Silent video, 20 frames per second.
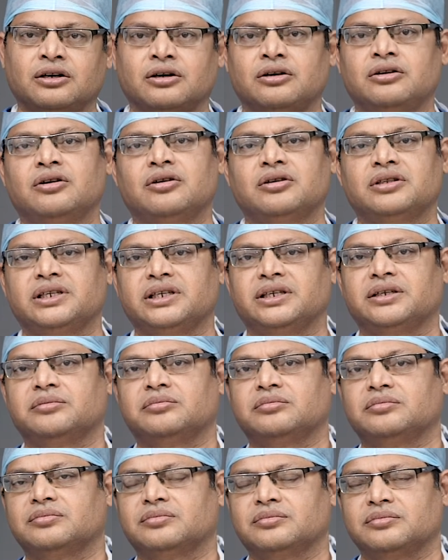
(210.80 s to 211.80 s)
రెండోది
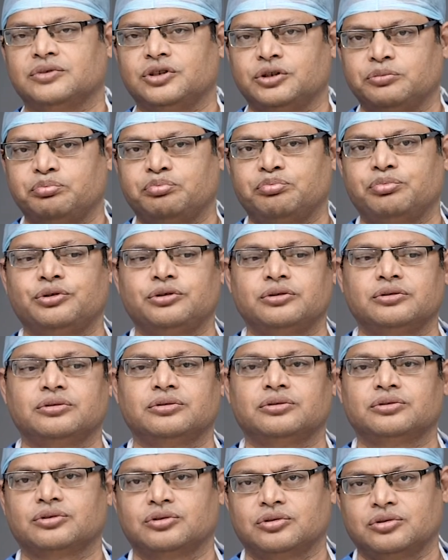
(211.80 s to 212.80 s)
ఇప్పుడు
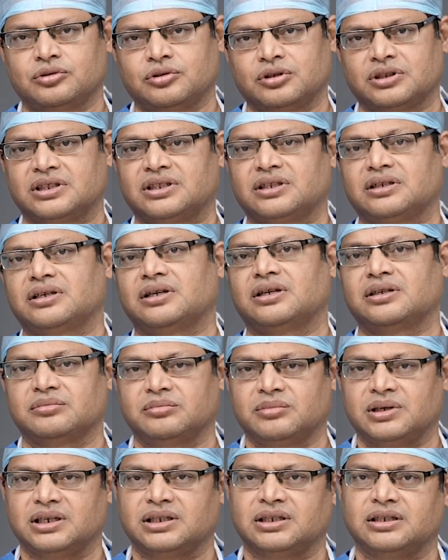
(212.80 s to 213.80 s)
కొత్తగా
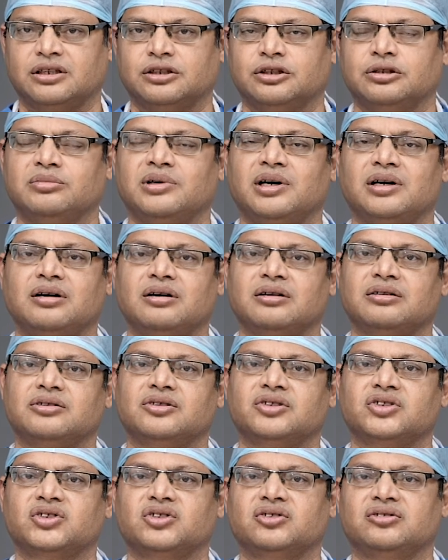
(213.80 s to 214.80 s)
మనకి
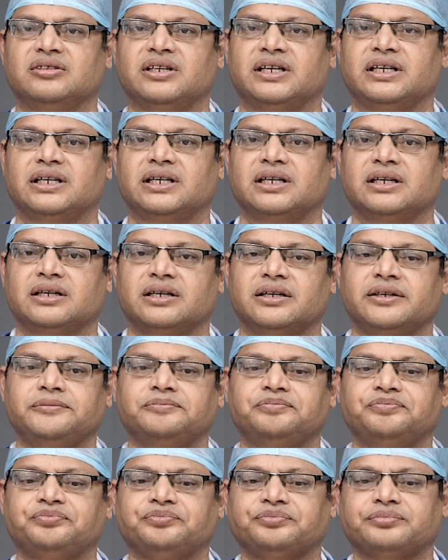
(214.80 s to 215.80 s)
అందుబాటులోకి వస్తుంది ఏంటంటే
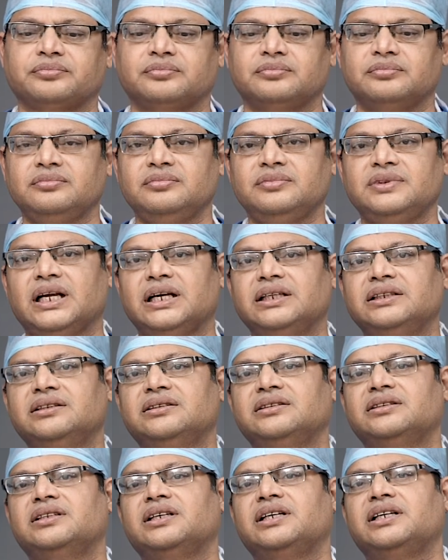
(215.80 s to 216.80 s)

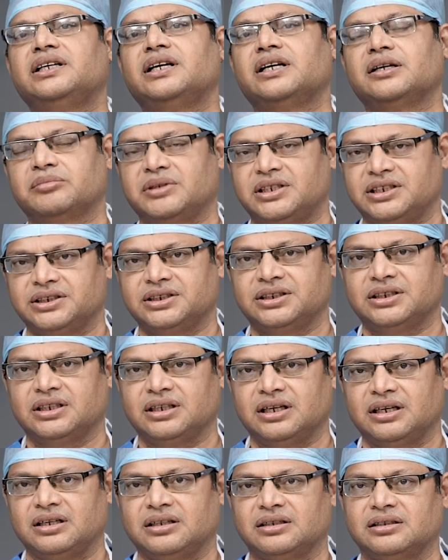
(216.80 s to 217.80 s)
త్రీ
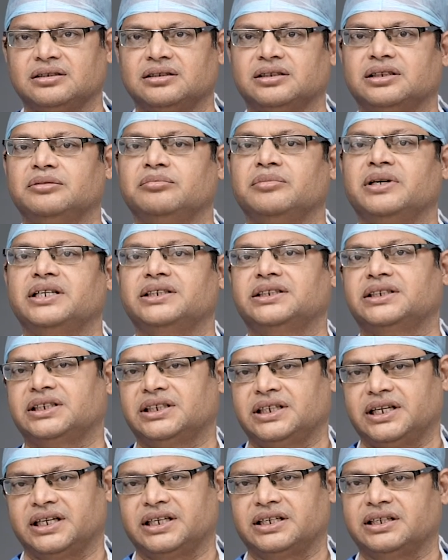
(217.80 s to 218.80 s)
డైమెన్షనల్
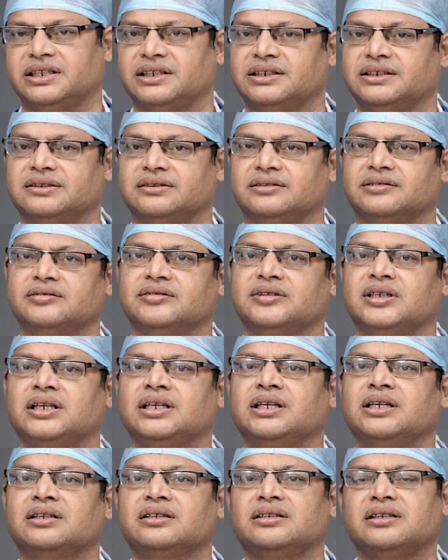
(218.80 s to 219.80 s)
ఇమేజింగ్ టెక్నిక్స్
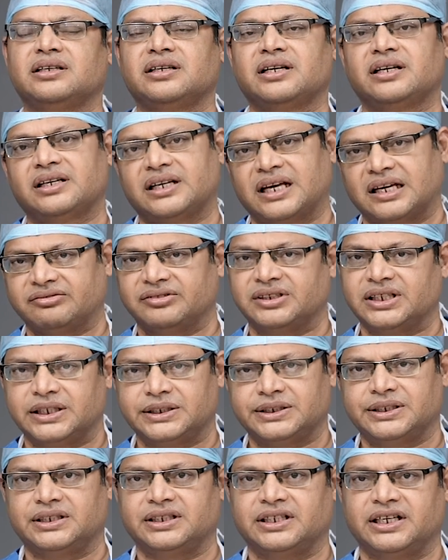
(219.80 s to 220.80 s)
దీన్నే
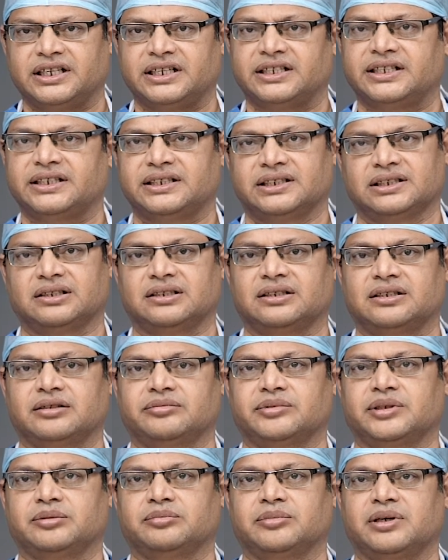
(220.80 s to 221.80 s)
నావిగేషన్ టెక్నిక్స్
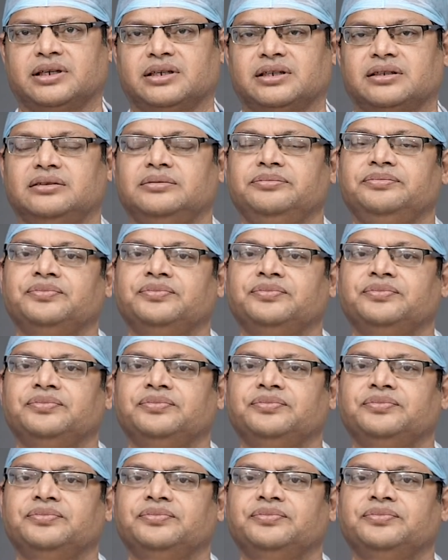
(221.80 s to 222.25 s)
అంటాం అనమాట